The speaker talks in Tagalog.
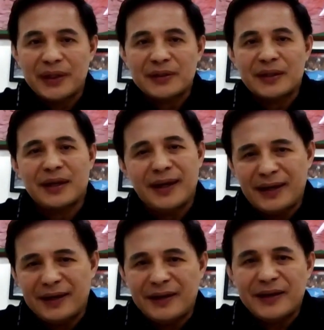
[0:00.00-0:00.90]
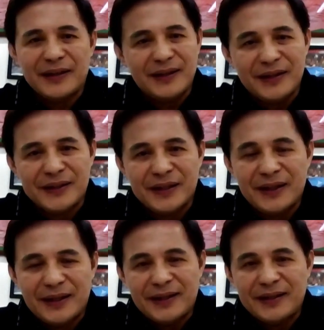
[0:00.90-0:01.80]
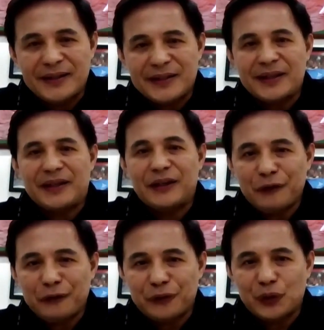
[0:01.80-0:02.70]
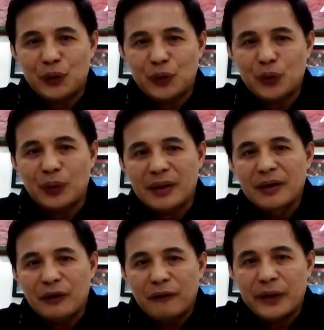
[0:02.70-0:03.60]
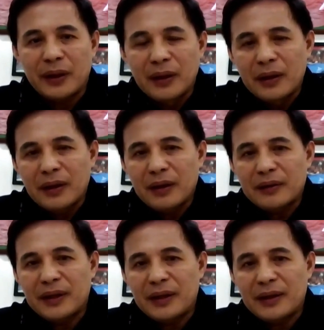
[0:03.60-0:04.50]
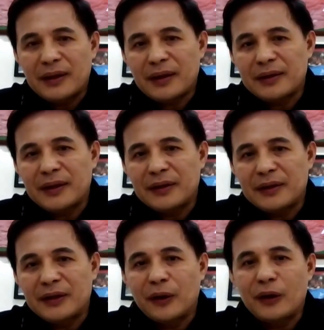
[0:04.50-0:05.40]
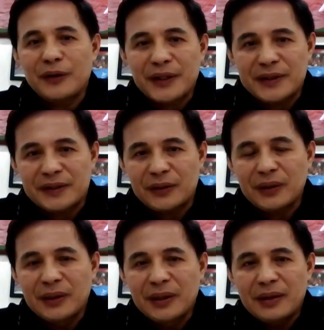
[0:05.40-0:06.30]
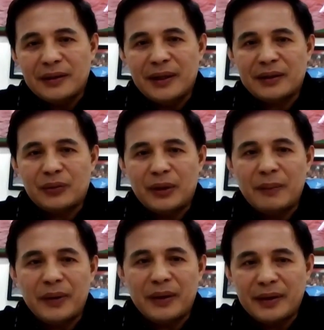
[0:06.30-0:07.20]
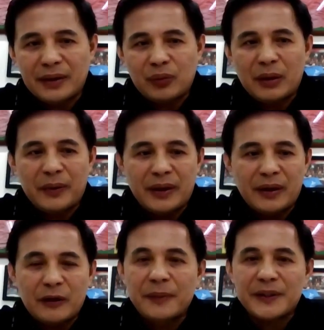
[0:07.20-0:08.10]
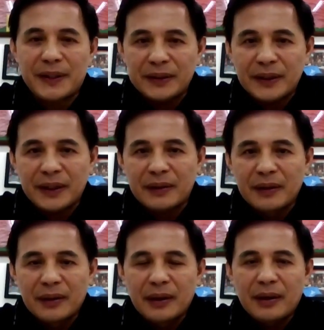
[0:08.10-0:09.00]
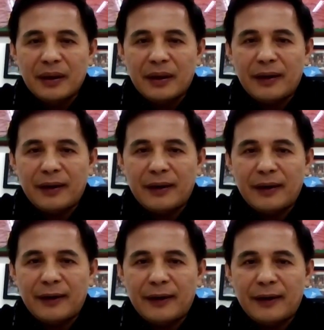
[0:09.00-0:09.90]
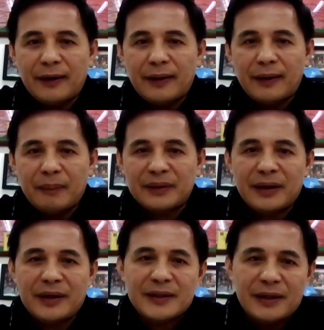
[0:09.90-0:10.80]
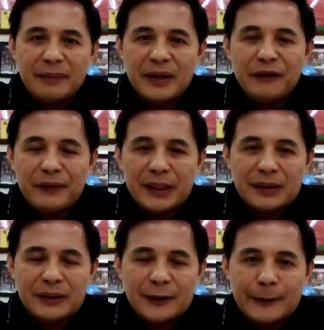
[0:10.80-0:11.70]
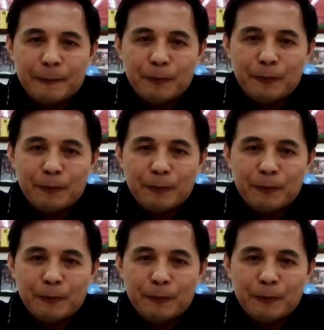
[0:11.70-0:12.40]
uh, constituents, uh, I think it is not it is not enough to uh, cover the uh, the the losses no that will be that will be uh, compensated. Uh, but as uh, I believe that uh,